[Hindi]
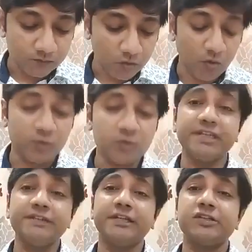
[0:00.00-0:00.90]
और उसकी
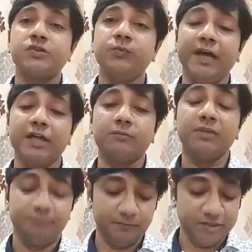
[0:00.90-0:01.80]
दसवीं आत्म
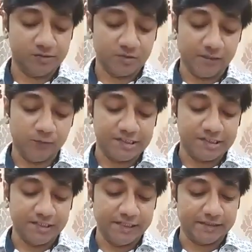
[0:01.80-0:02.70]
परमेश्वर का
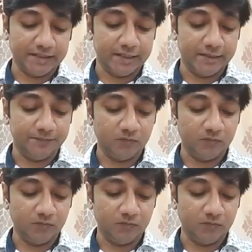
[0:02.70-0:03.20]
वचन कहता है